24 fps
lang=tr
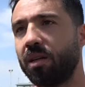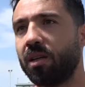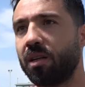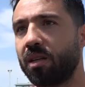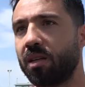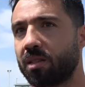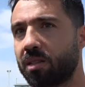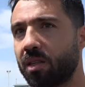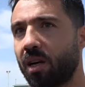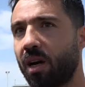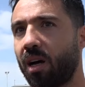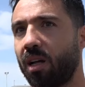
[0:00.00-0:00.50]

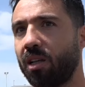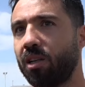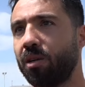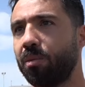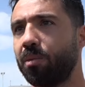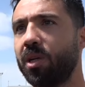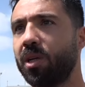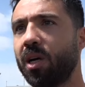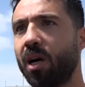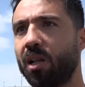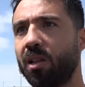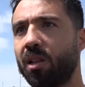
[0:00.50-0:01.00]
Ee,
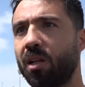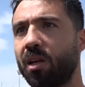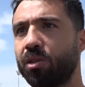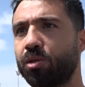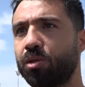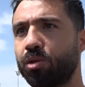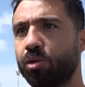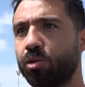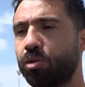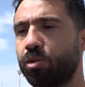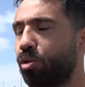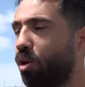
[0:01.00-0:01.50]
sağlığım iyi Allah'a
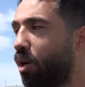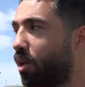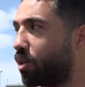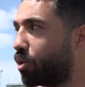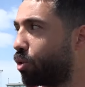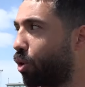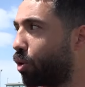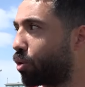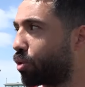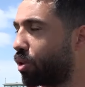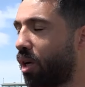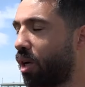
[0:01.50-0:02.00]
şükür şu an.
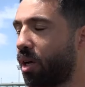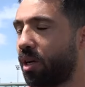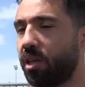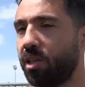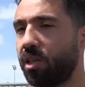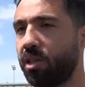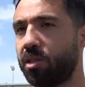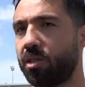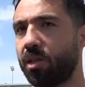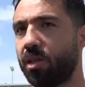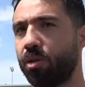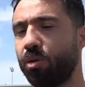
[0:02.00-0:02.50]
Çok daha
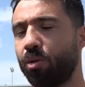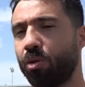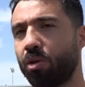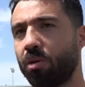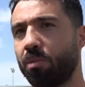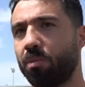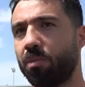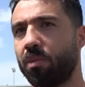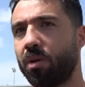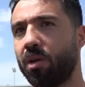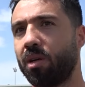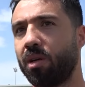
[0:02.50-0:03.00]
iyi
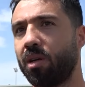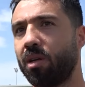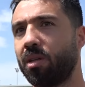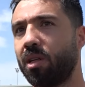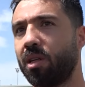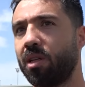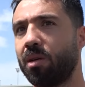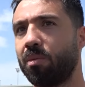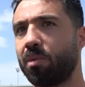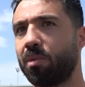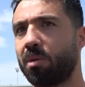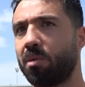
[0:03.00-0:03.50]
hissediyorum. Ee,
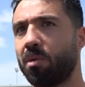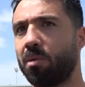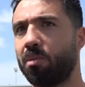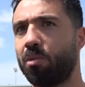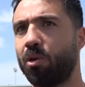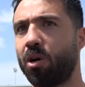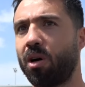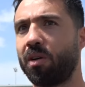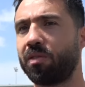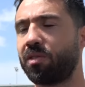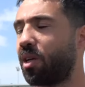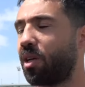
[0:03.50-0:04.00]
dediğim gibi
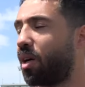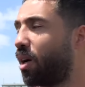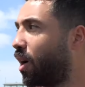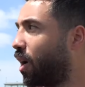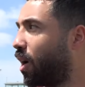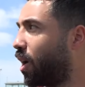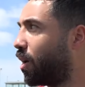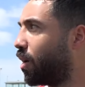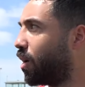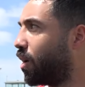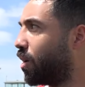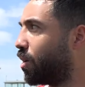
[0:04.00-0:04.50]
bu hafta
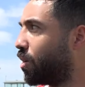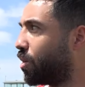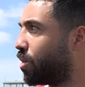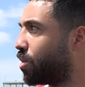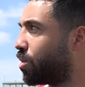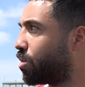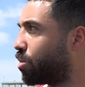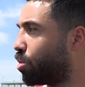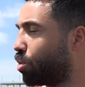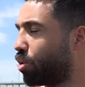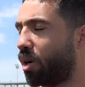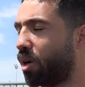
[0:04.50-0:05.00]
e,
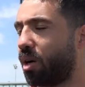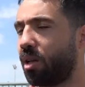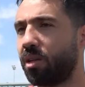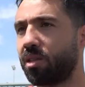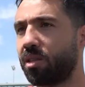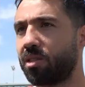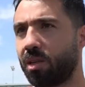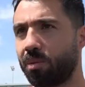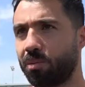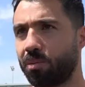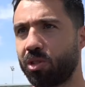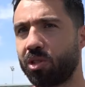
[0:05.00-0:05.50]
süre
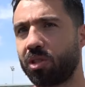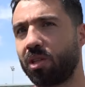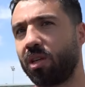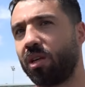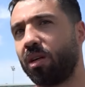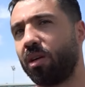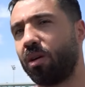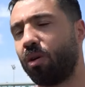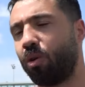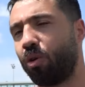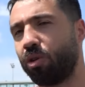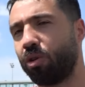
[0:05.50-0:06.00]
alırsam işte
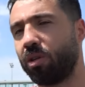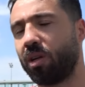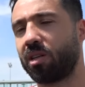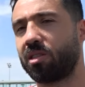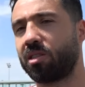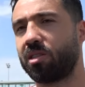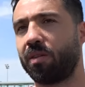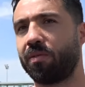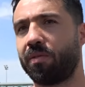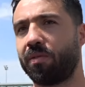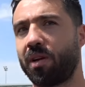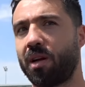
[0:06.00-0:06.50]

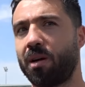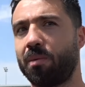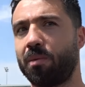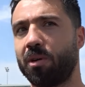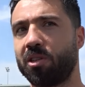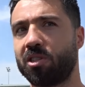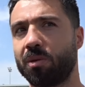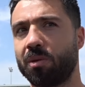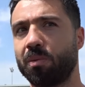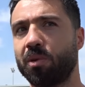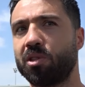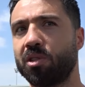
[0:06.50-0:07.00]
oynarsam
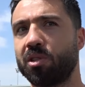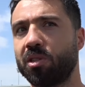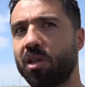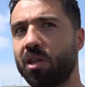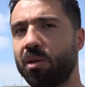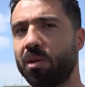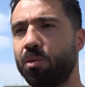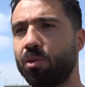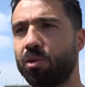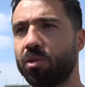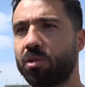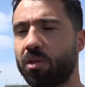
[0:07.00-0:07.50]
Fenerbahçe maçında
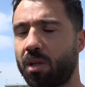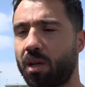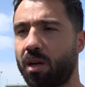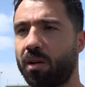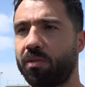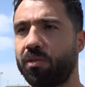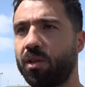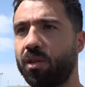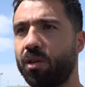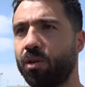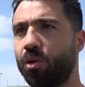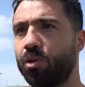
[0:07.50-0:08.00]
da bunu
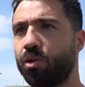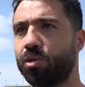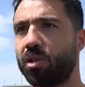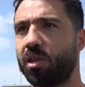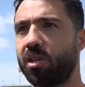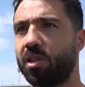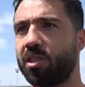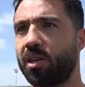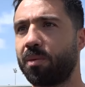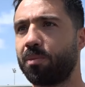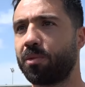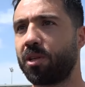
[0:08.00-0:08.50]
taraftara
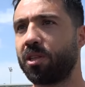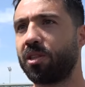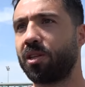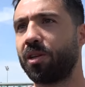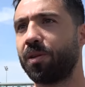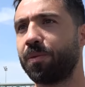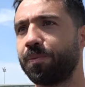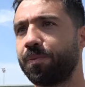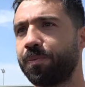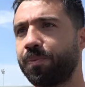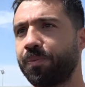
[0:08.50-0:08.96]
göstereceğim zaten.